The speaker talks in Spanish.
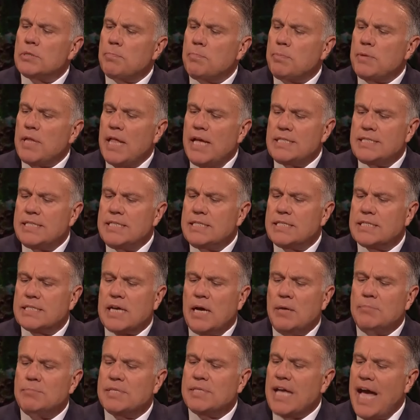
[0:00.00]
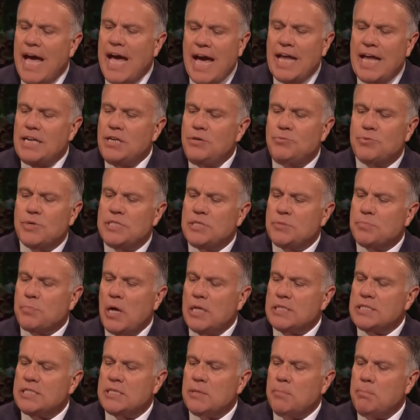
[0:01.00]
Con esas bendiciones viene
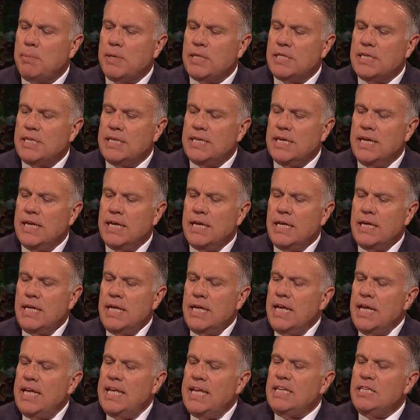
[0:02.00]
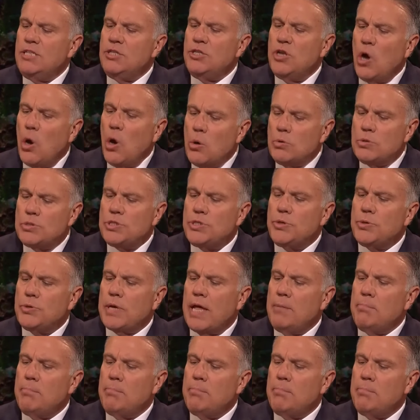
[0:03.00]
una responsabilidad adicional.